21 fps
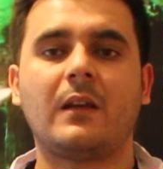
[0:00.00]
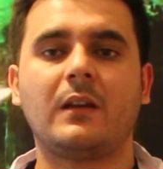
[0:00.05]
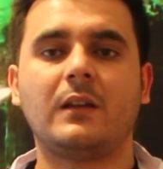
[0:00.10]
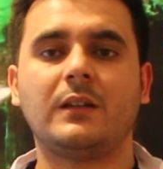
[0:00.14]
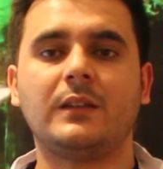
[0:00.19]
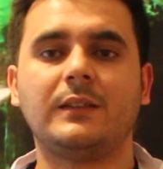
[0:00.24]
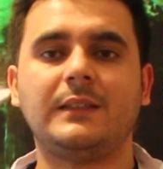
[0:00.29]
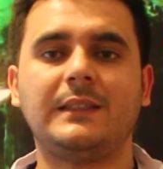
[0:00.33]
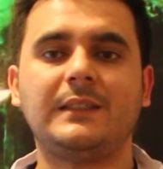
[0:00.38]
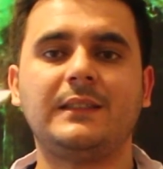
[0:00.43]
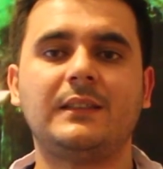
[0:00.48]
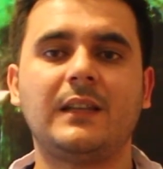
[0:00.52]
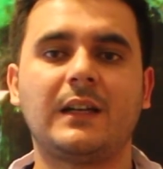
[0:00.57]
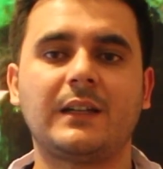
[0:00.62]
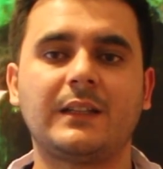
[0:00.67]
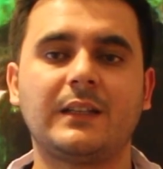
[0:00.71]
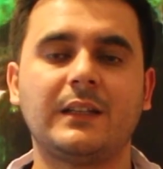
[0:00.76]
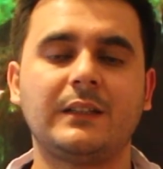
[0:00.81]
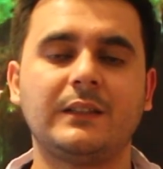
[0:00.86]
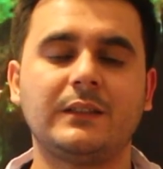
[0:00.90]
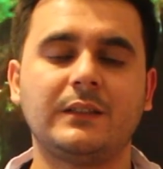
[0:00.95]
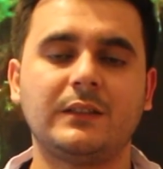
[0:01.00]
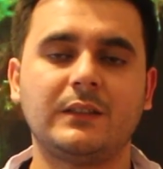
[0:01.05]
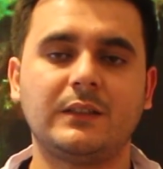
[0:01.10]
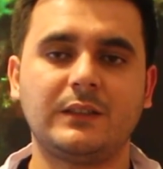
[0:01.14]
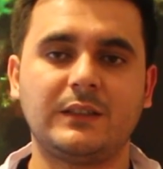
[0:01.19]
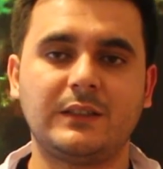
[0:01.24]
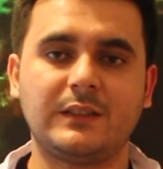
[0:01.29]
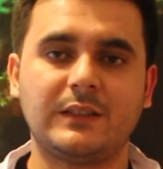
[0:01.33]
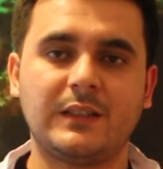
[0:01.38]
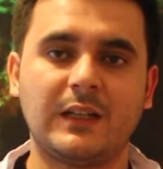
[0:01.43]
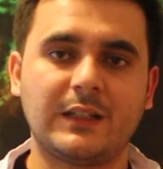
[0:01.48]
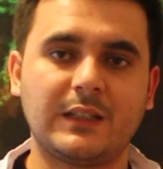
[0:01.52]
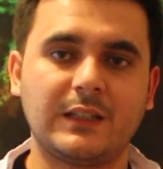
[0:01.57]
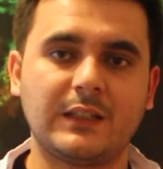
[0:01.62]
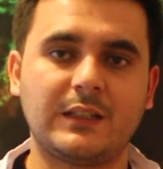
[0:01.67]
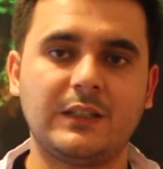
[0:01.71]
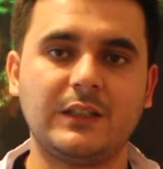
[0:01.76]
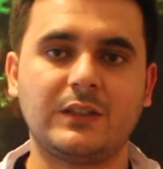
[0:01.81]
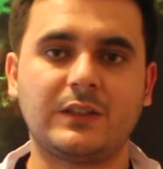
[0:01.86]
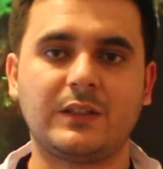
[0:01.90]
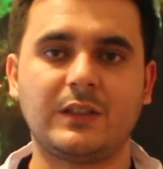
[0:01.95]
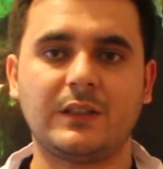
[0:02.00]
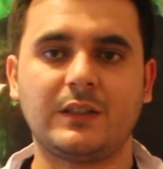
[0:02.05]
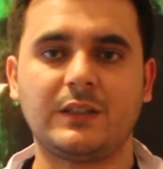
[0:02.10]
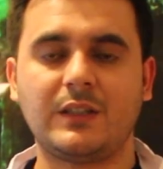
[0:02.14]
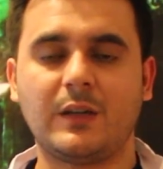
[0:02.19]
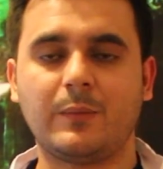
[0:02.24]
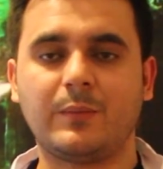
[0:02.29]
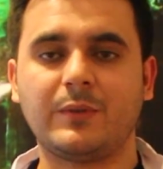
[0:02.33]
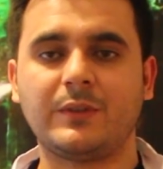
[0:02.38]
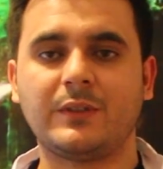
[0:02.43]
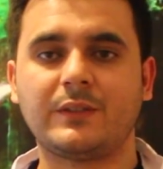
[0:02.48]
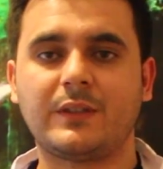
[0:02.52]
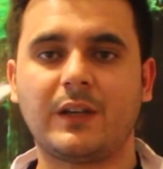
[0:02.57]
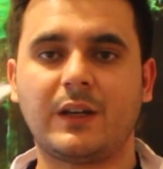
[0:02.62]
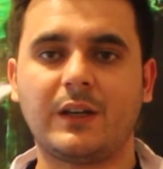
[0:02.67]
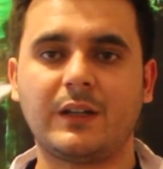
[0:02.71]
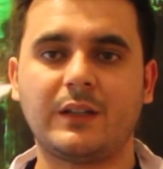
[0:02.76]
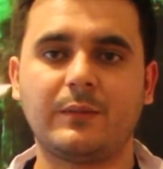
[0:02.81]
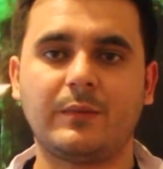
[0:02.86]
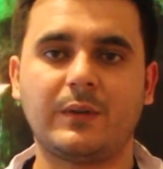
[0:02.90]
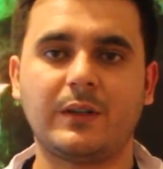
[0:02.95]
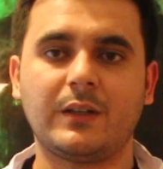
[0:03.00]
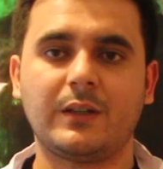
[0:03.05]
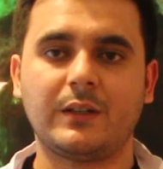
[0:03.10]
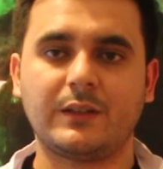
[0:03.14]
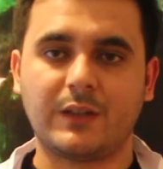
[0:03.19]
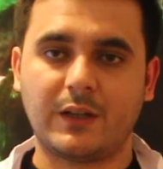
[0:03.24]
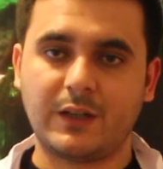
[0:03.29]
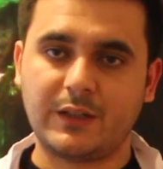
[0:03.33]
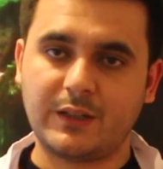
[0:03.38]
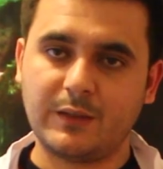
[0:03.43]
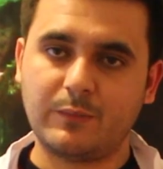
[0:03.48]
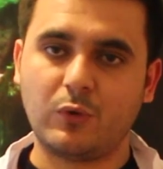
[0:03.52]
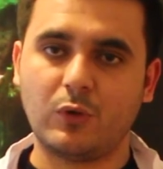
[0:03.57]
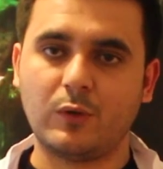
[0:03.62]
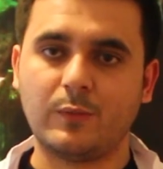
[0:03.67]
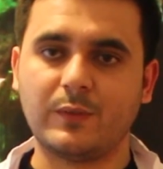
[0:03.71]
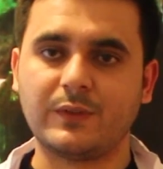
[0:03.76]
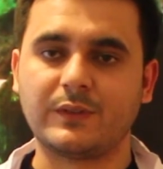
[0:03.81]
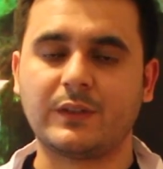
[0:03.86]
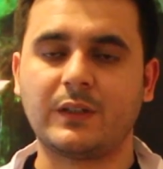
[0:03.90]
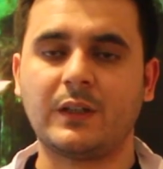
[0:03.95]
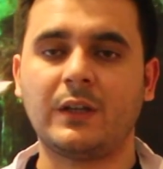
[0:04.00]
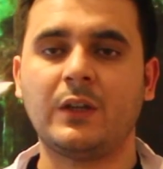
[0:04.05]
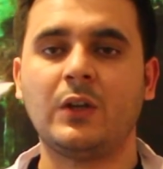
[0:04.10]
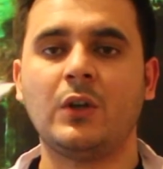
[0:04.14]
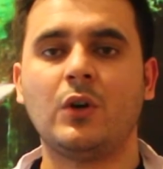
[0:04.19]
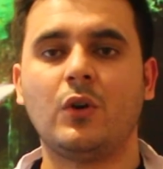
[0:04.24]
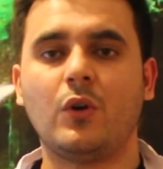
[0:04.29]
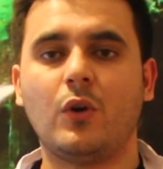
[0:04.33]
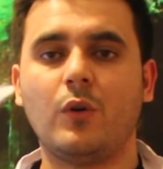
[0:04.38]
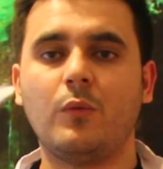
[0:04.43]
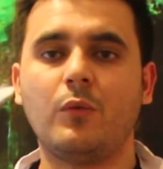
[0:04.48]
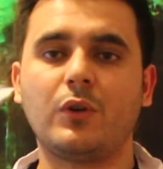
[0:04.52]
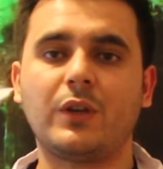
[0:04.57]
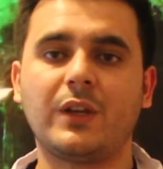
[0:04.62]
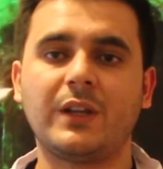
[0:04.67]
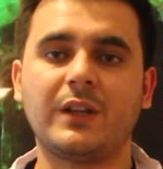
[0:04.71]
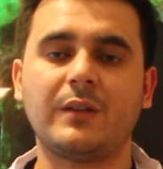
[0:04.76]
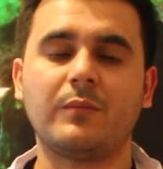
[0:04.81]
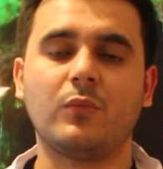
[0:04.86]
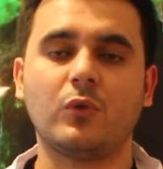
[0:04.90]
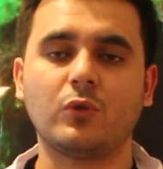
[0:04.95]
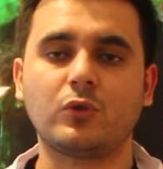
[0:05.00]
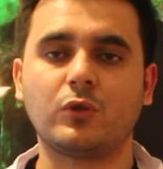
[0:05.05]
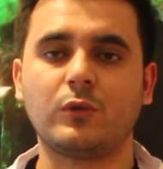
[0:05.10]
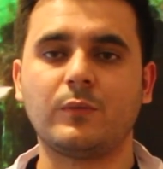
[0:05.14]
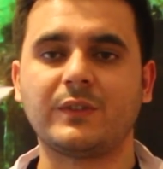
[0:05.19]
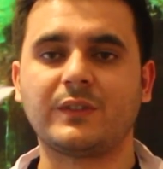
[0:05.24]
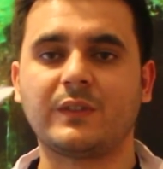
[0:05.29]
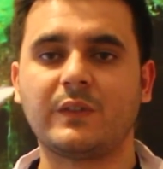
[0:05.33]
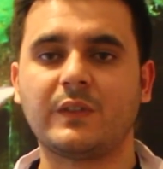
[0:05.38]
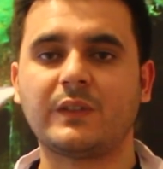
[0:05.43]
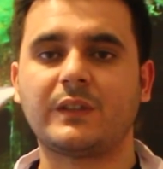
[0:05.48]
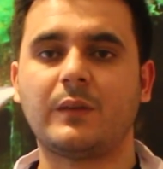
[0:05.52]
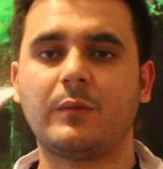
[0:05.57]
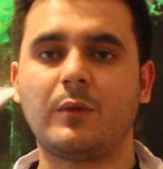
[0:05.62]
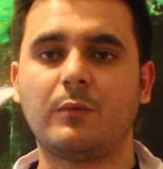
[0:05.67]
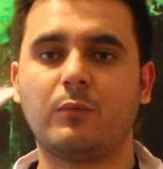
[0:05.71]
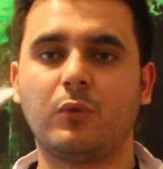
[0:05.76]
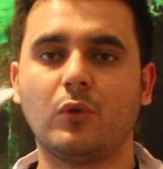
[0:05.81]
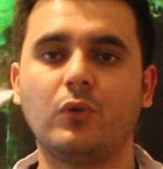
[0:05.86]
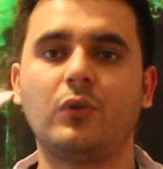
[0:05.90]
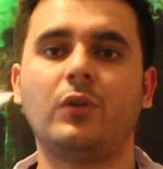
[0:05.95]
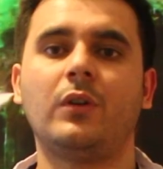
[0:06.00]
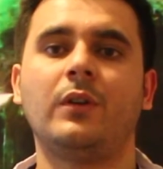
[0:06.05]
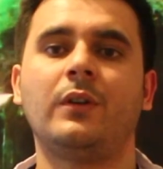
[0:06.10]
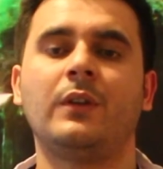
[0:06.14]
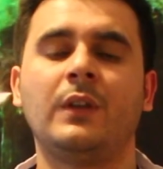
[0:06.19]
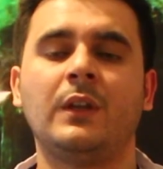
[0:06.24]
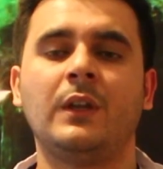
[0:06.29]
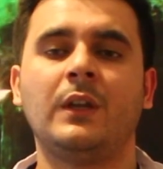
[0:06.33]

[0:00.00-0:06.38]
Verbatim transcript: e, dizlerden dizlerdeki işte yapının tahriba tahrip olmasına, o bölgenin bozulmasına sebep oluyor.